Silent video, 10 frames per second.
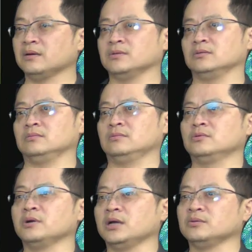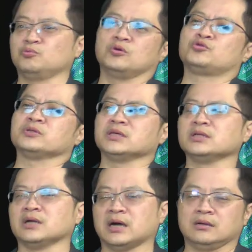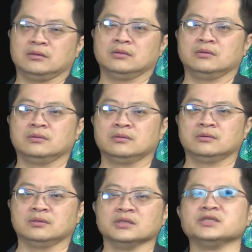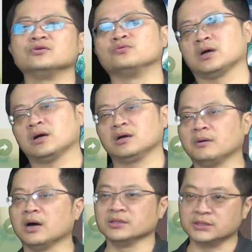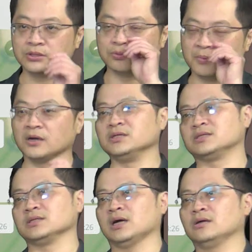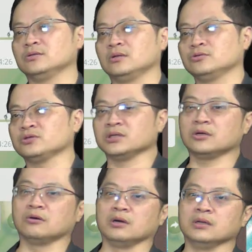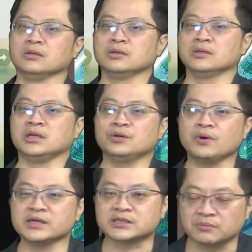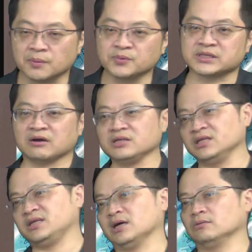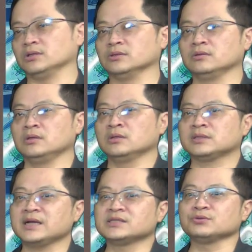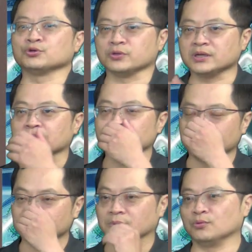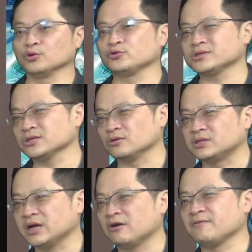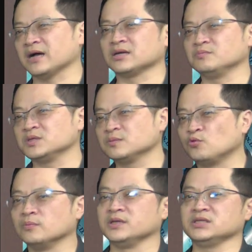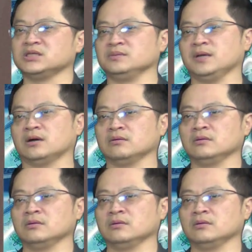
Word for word: 们，对不对？不过说真的啦，很辛苦了，好不好？很辛苦，不好意思啦。做行扣哎，你为什么不早一点调呢？但是我昨天告诉你什么？我说这种调法根本是莫名其妙，